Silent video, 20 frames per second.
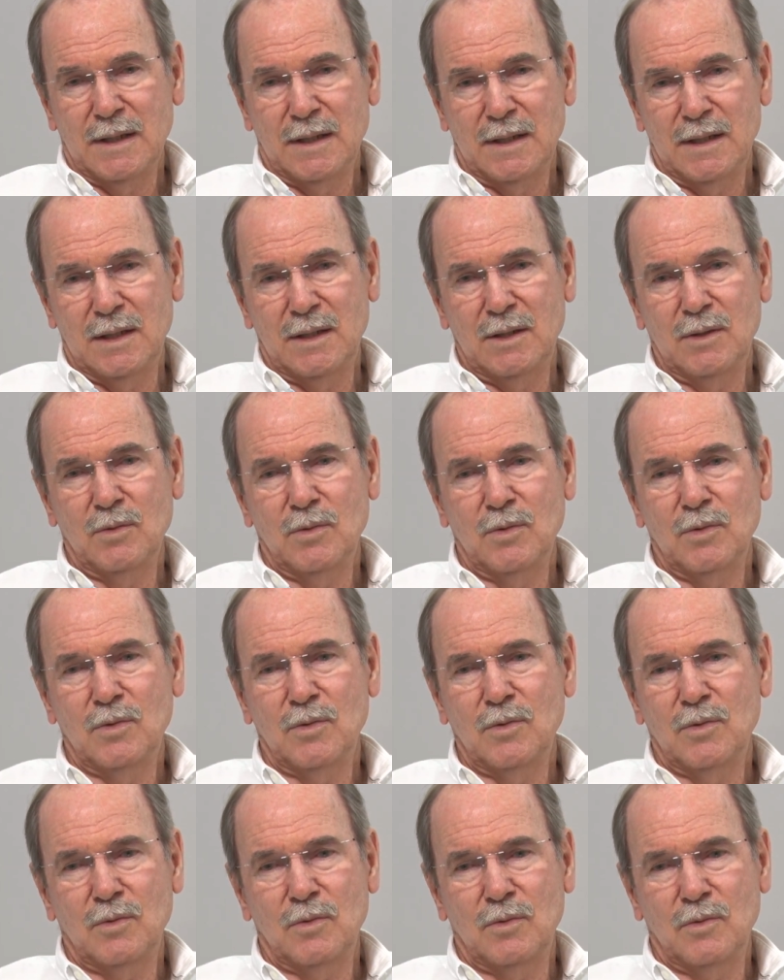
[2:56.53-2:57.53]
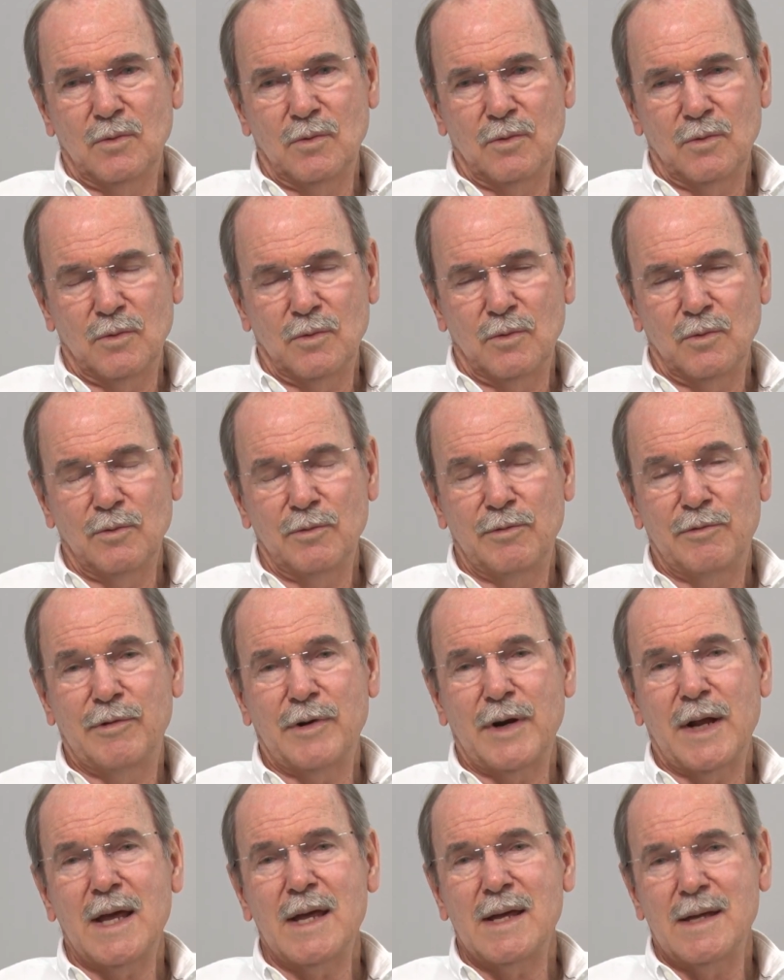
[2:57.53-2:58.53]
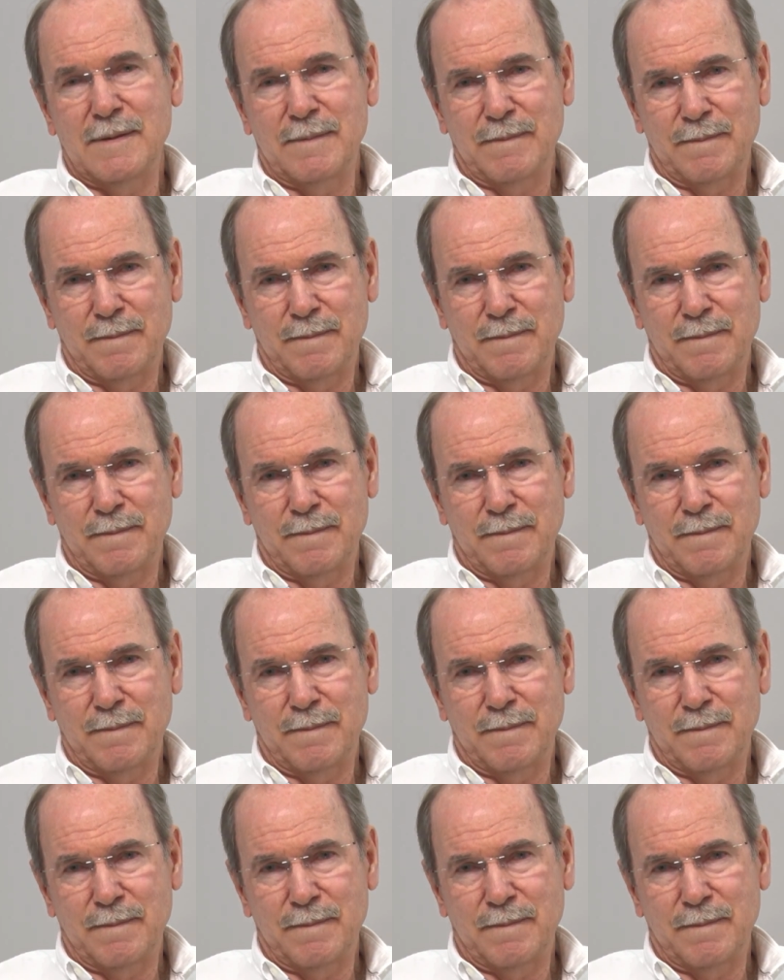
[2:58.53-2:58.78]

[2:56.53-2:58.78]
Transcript: e um, um frei,